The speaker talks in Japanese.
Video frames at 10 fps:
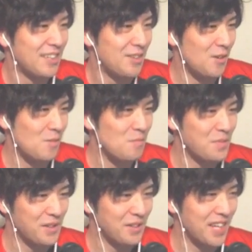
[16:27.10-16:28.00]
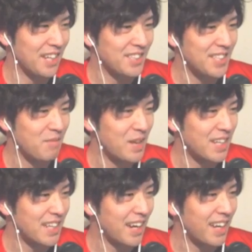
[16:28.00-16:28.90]
コンピューターのくせに真
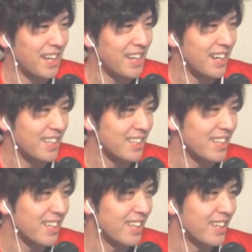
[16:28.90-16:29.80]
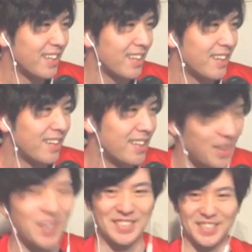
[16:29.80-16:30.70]
ん中蹴りやがって。
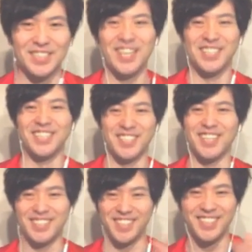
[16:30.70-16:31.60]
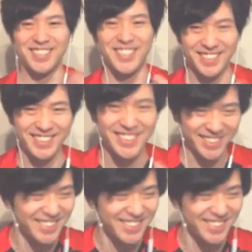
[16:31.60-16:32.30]
よしよしよしよしよしよしよしよし。